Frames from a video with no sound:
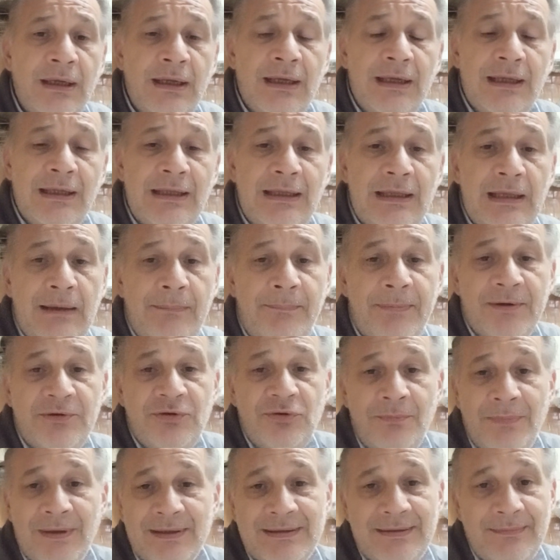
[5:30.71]
La
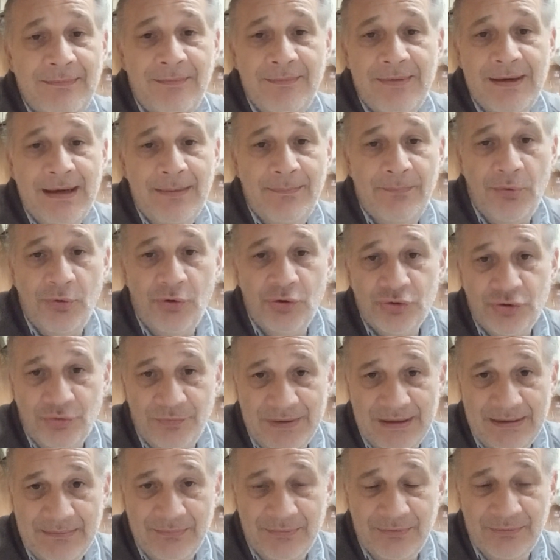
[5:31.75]
presión máxima me la pongo yo
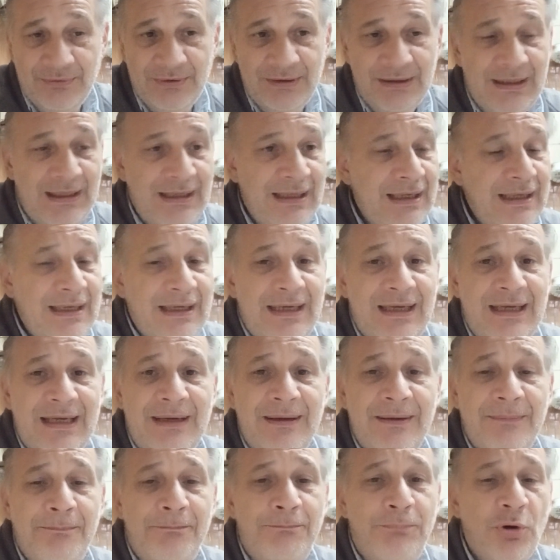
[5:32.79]
mismo
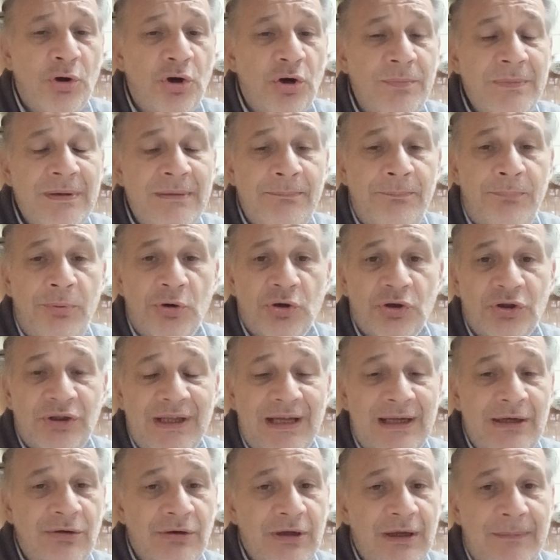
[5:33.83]
y poco me
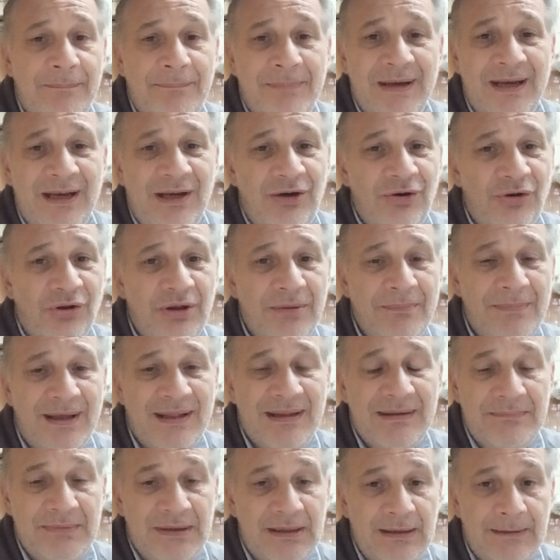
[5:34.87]
importa lo que esperen los demás
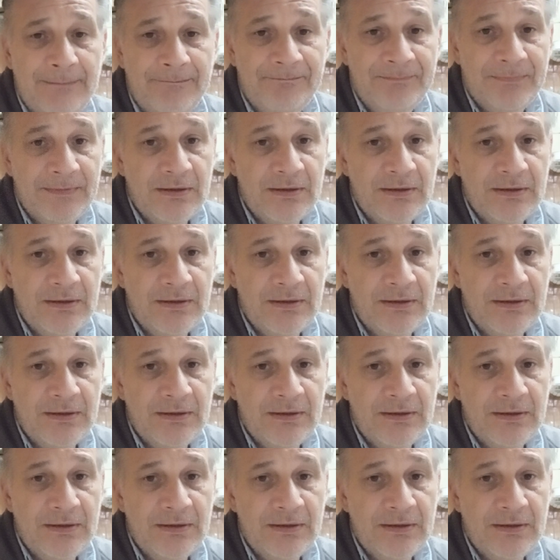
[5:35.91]
de mí.